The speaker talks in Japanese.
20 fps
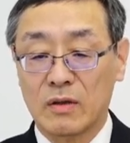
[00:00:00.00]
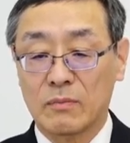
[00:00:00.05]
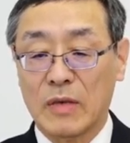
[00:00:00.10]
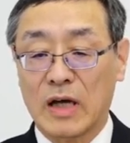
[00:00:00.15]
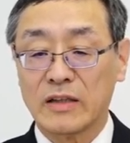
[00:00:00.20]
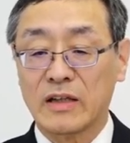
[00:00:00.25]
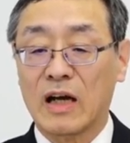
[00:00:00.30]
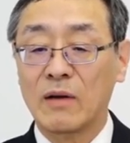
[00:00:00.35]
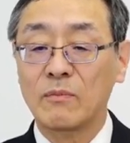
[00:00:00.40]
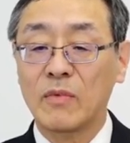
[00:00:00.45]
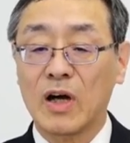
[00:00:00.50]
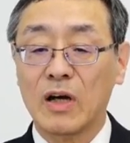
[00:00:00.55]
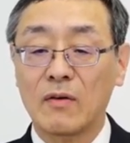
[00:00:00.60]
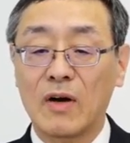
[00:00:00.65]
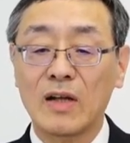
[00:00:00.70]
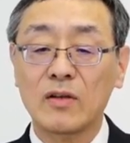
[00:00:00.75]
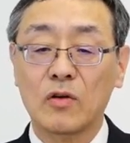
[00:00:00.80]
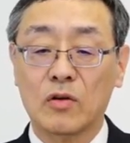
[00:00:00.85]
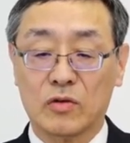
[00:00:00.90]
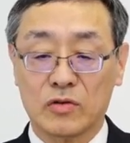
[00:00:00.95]
まあ、
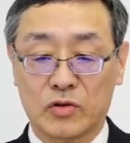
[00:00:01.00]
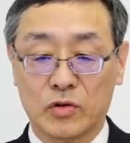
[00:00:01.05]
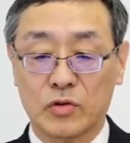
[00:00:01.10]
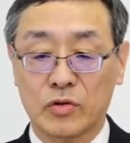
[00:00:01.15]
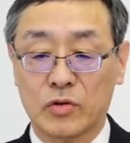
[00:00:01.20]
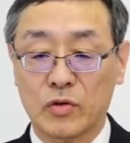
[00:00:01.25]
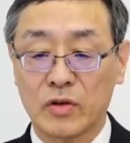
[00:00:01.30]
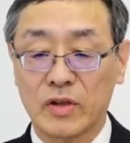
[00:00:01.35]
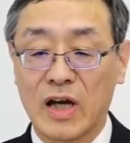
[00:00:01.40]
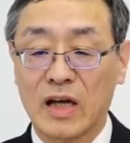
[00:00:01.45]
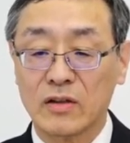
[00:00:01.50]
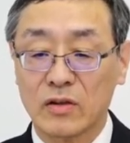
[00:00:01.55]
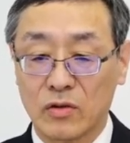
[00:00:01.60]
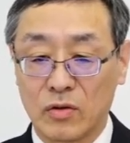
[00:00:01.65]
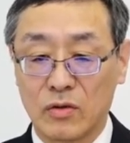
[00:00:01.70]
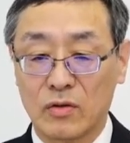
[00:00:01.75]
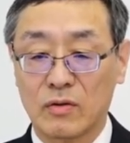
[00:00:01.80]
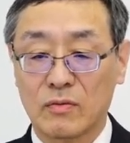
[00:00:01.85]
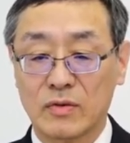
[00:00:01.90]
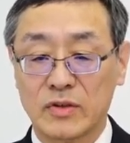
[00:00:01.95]
ナンバーワンの状況である
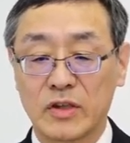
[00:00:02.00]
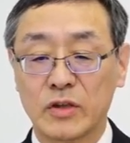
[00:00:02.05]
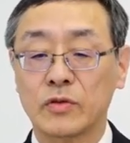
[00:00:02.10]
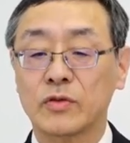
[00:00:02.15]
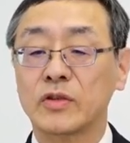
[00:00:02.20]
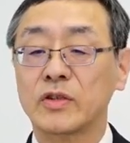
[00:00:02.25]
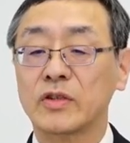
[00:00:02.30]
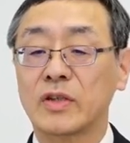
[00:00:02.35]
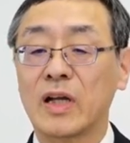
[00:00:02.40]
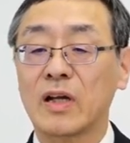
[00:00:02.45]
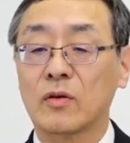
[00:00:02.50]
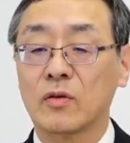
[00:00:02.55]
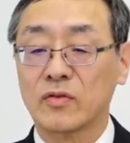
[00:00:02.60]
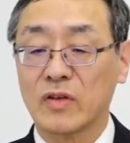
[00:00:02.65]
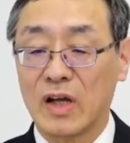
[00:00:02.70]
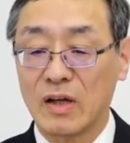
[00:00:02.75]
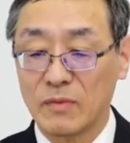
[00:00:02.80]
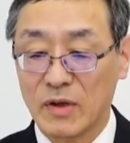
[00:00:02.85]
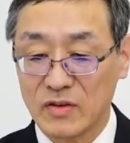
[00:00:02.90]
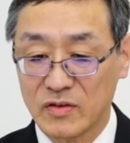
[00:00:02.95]
と自負してご
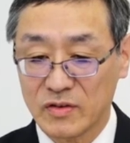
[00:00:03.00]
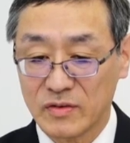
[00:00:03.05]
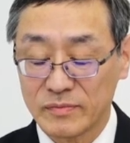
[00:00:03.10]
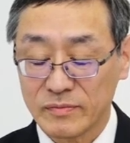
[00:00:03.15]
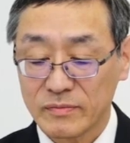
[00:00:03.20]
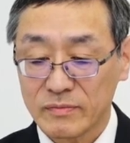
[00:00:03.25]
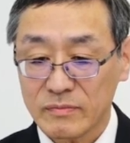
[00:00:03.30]
ざいます。